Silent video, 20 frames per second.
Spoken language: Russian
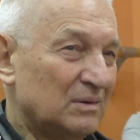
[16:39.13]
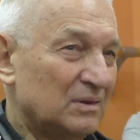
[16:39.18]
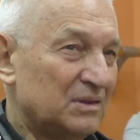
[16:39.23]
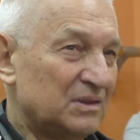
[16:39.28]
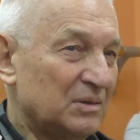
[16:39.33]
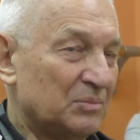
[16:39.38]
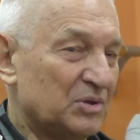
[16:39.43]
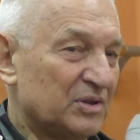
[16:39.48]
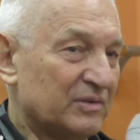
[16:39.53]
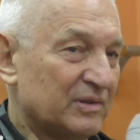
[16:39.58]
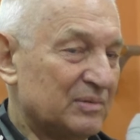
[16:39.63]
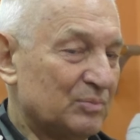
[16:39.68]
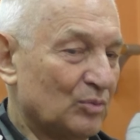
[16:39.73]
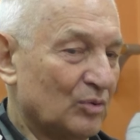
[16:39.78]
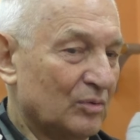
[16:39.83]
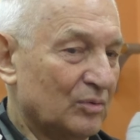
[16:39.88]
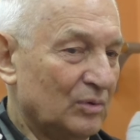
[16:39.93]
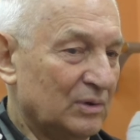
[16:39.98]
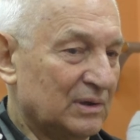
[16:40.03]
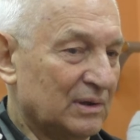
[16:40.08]
78
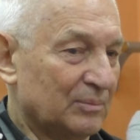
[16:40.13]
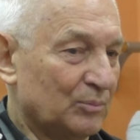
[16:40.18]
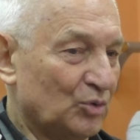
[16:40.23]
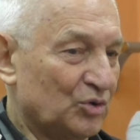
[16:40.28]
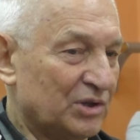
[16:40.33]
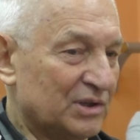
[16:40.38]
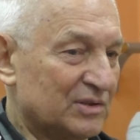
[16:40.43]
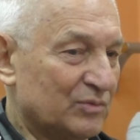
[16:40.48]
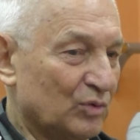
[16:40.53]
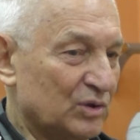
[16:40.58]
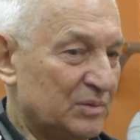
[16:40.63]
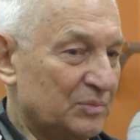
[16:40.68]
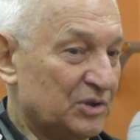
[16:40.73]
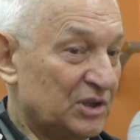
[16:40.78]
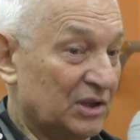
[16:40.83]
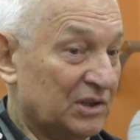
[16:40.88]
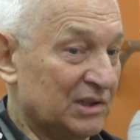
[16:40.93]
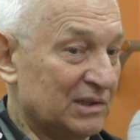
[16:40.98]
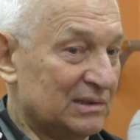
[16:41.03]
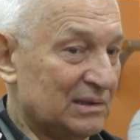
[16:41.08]
-го года, ему сейчас
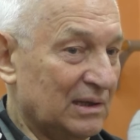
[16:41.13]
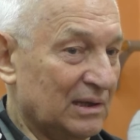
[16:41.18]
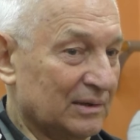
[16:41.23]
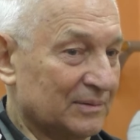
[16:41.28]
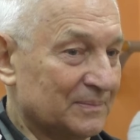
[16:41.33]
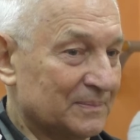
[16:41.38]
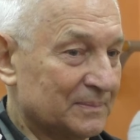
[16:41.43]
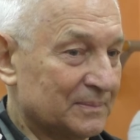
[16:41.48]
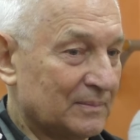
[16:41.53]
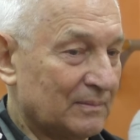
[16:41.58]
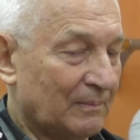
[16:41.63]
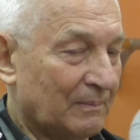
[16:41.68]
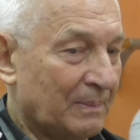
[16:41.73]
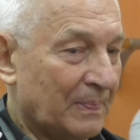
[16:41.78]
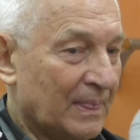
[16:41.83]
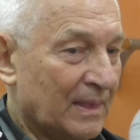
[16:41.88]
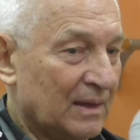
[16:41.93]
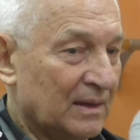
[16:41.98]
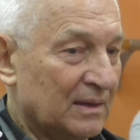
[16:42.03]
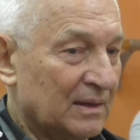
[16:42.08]
86 лет.
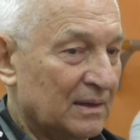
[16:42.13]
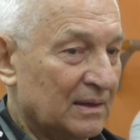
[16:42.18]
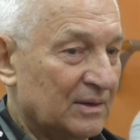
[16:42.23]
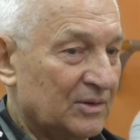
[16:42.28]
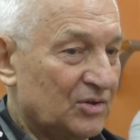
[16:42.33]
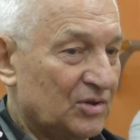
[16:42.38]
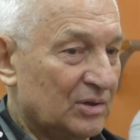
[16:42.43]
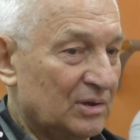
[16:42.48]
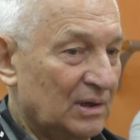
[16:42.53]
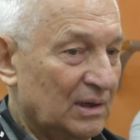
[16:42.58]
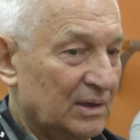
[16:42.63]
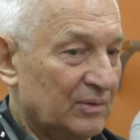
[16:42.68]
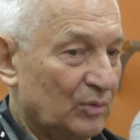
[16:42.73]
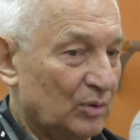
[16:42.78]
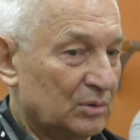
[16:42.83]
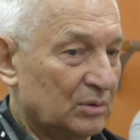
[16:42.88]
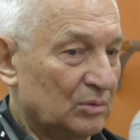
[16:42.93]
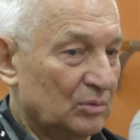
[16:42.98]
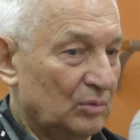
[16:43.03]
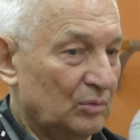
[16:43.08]
Значит, да, и
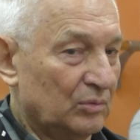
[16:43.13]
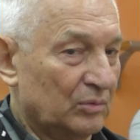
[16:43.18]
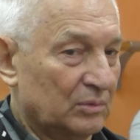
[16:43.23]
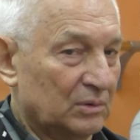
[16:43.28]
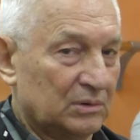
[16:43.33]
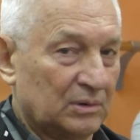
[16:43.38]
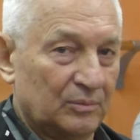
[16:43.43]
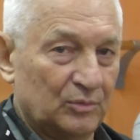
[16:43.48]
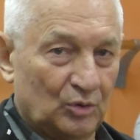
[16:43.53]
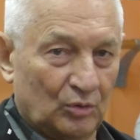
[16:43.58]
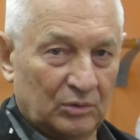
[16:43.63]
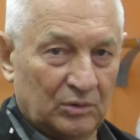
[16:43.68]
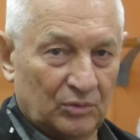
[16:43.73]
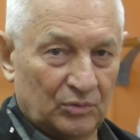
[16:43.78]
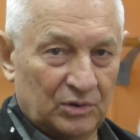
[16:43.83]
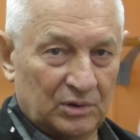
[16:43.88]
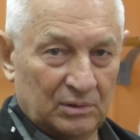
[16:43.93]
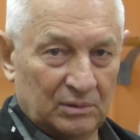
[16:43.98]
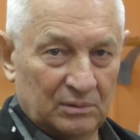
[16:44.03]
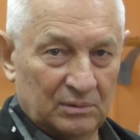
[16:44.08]
вот, ну, это много
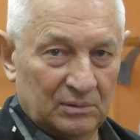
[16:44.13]
уже.